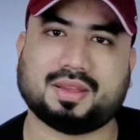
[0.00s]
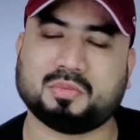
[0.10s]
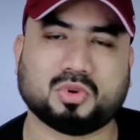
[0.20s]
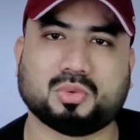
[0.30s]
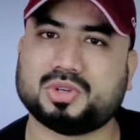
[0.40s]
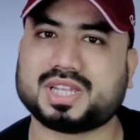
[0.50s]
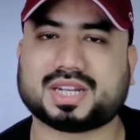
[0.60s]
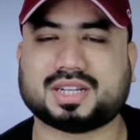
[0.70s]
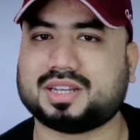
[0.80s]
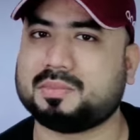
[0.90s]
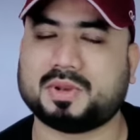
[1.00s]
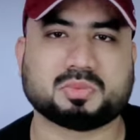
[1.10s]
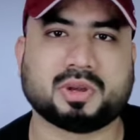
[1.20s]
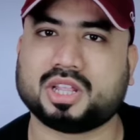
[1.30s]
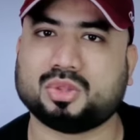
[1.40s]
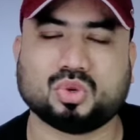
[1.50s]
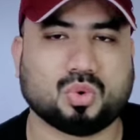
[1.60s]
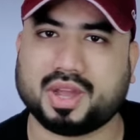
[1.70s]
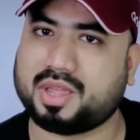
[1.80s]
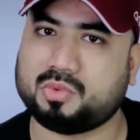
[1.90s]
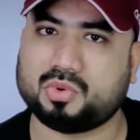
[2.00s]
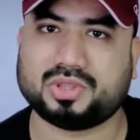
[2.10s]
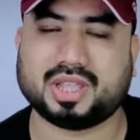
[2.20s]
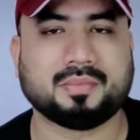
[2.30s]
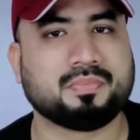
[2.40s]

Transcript: আমি বলবো যে একটা রিপ্লেসমেন্ট কিন্তু গোয়া এই মুহূর্তে